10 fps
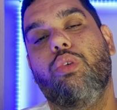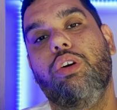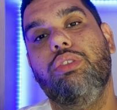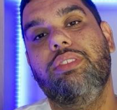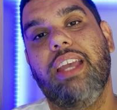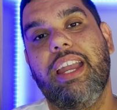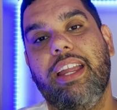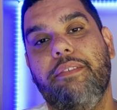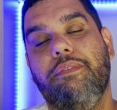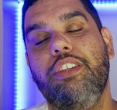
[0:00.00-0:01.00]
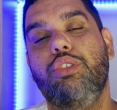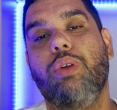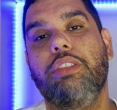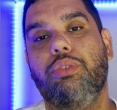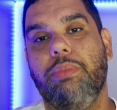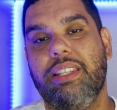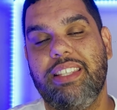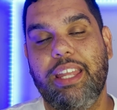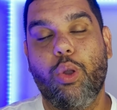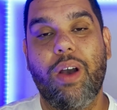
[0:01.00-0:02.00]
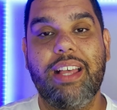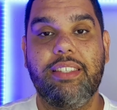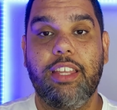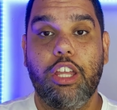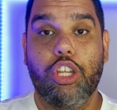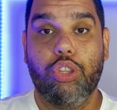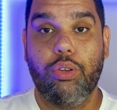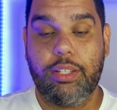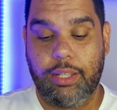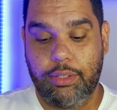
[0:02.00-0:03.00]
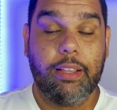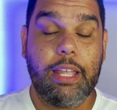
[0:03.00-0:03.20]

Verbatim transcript: quando der 24 meses aí, quase dois anos.